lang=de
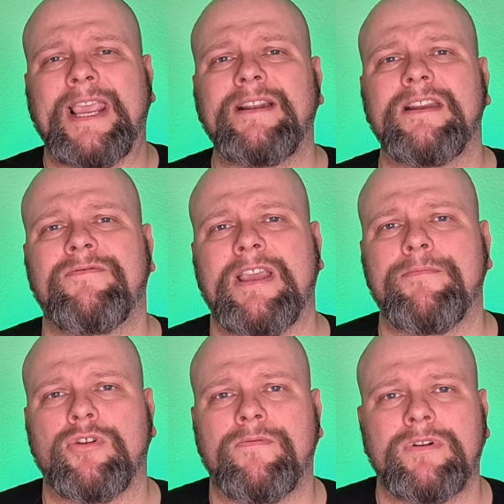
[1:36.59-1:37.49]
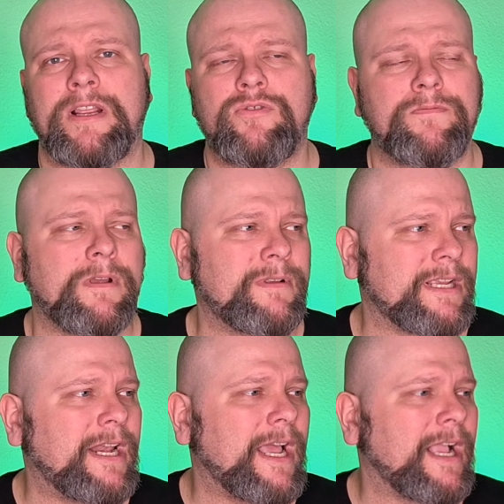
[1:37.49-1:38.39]
Kennt ihr die Werbung noch, wo der Typ da mit
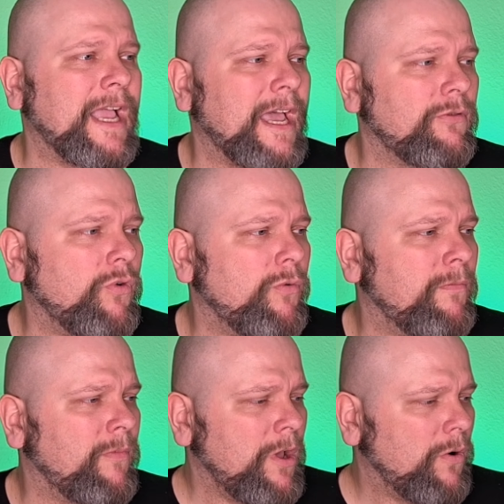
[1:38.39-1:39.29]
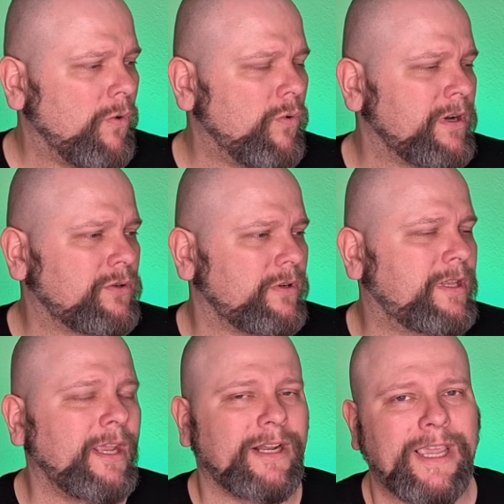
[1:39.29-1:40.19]
seinen langen Haaren oben ohne
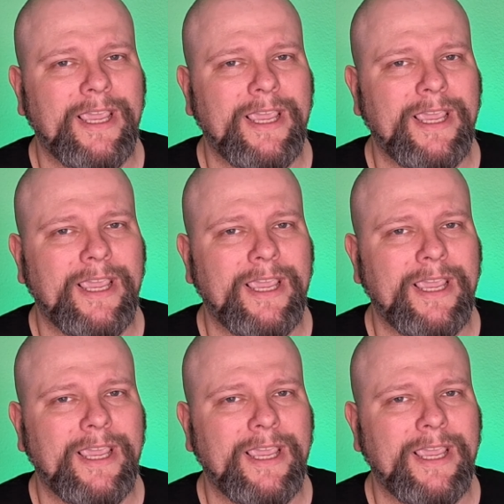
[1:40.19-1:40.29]
durch den